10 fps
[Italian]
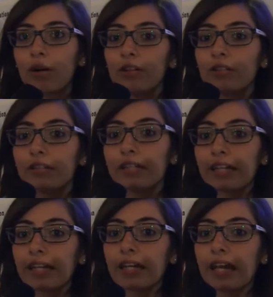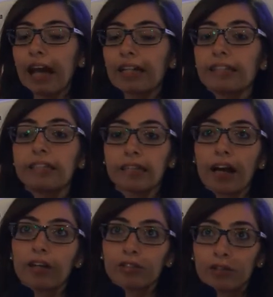di ruolo che è
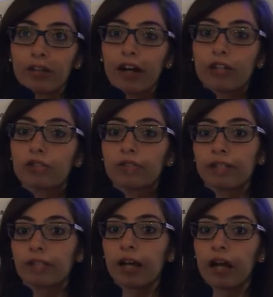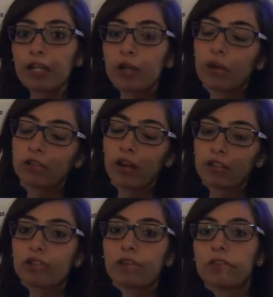dedicato ai giovani dai
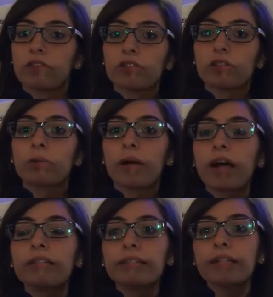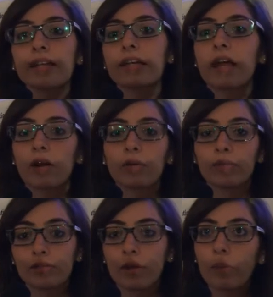14 ai 25 anni e che ha
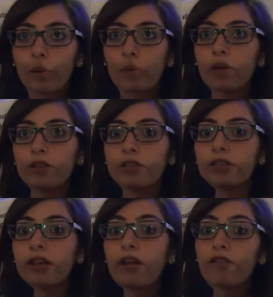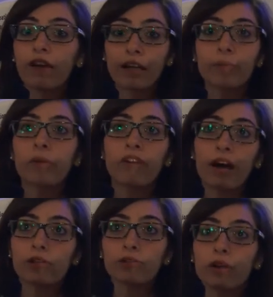come scopo quello di fargli
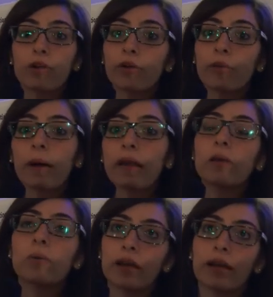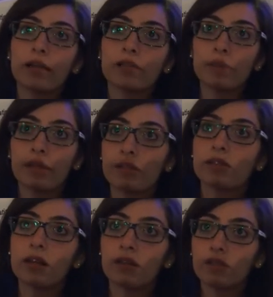provare sulla loro pelle quella che è
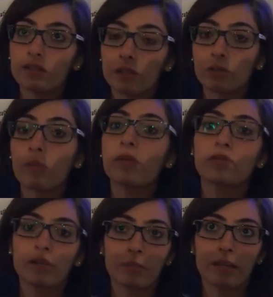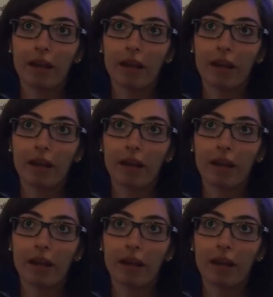l'esperienza e la vita di una persona